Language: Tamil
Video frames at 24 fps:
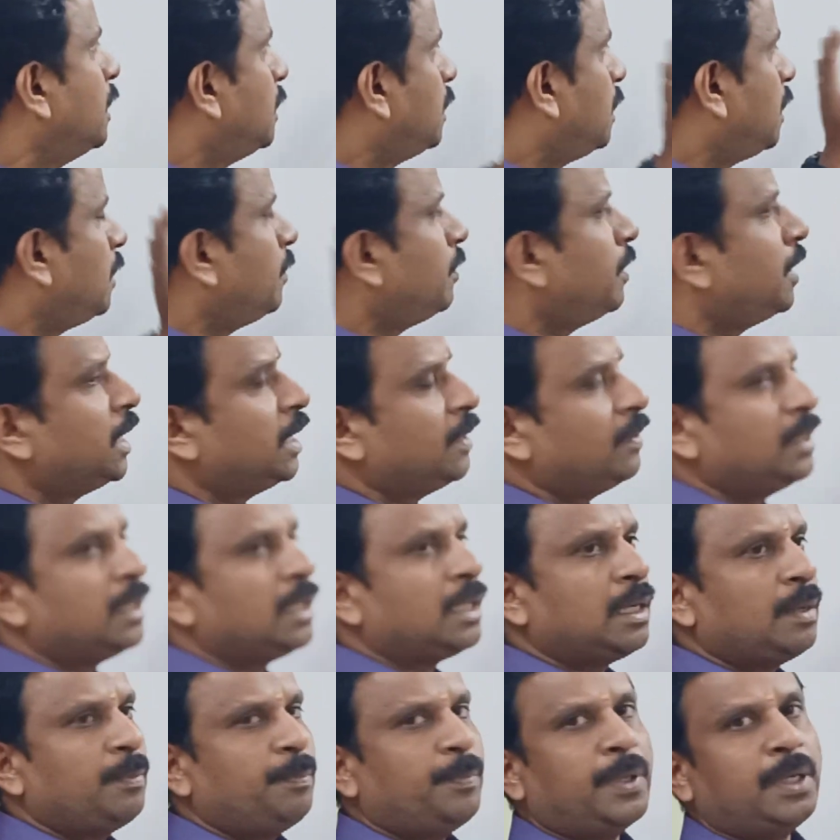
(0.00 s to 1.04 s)
திரும்ப அதை வந்து
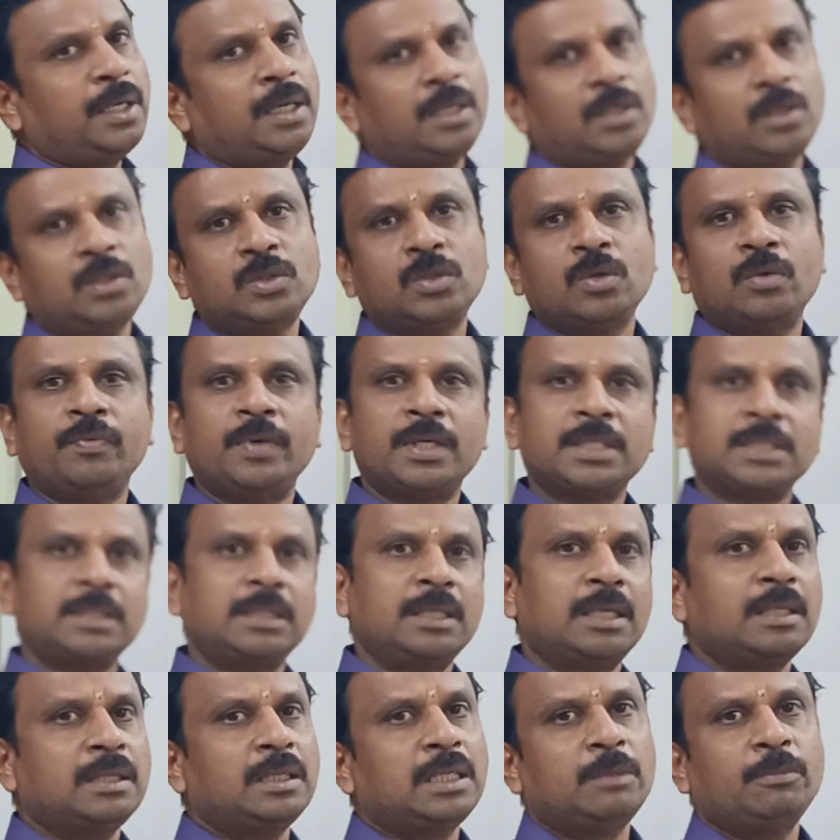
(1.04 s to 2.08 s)
ரப் பண்ணிவிட்டு ஸோ
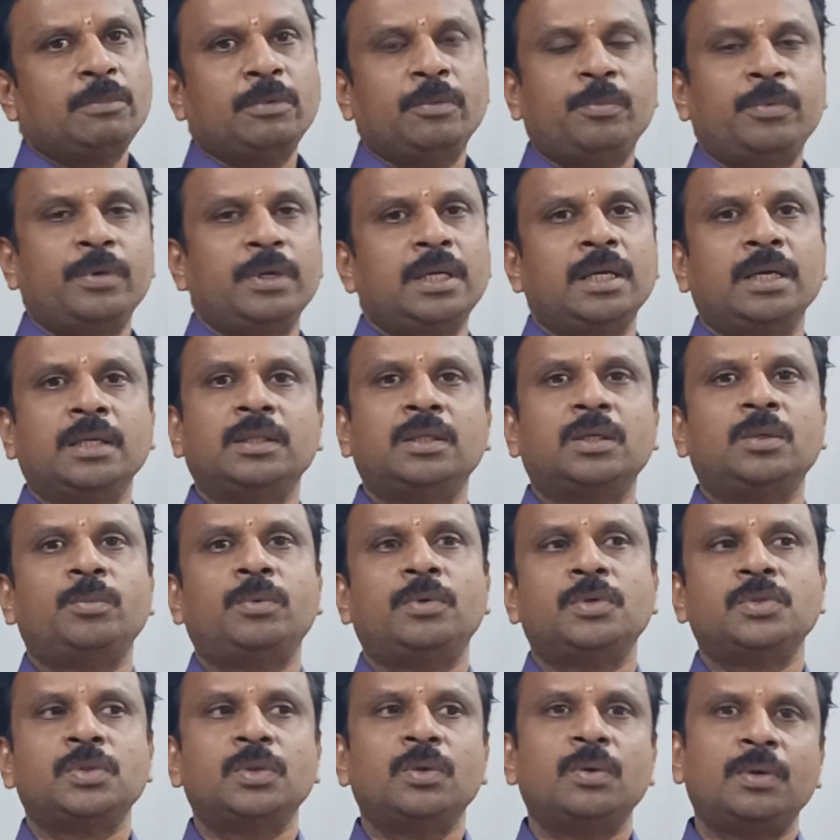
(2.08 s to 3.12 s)
ஃபஸ்ட்லேருந்து நம்ம போய்
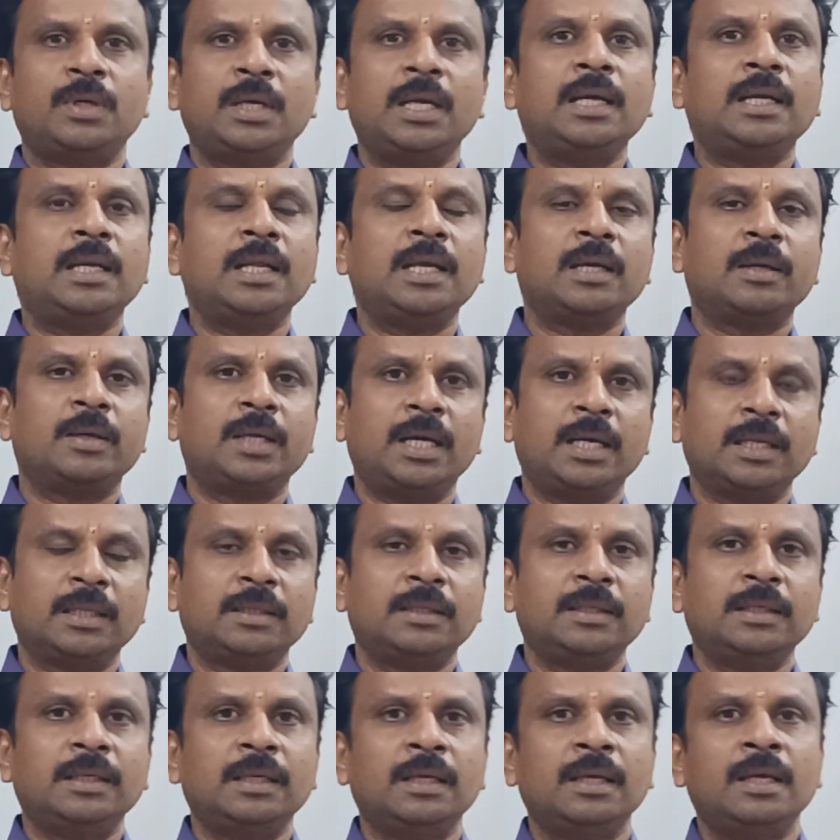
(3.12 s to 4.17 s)
எடுத்திருப்போம் ஸோ ரீடேக்
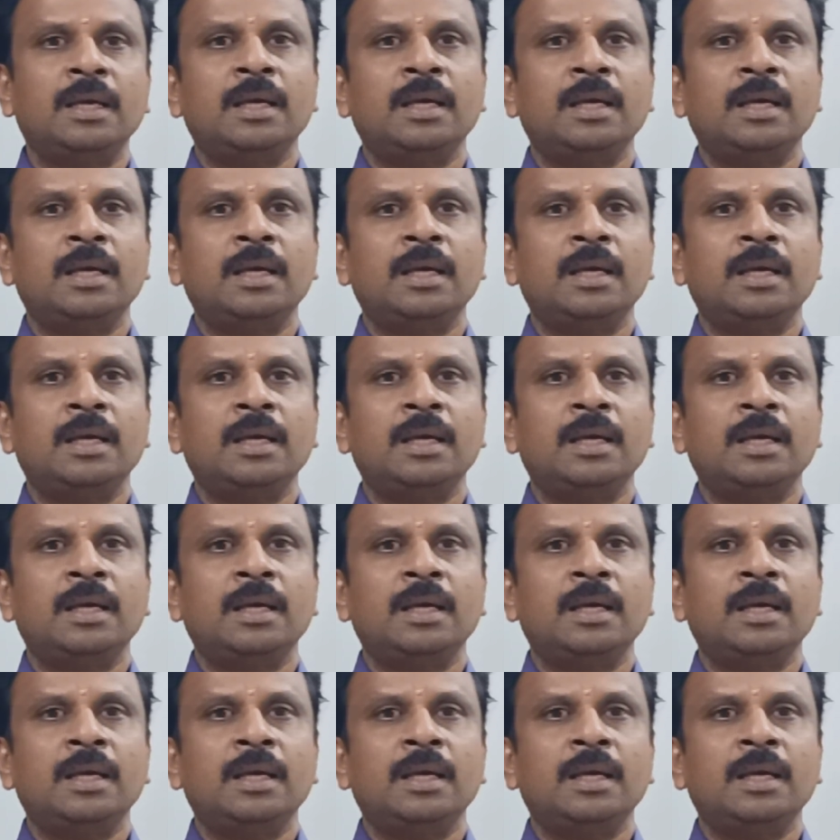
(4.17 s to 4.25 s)
எடுத்து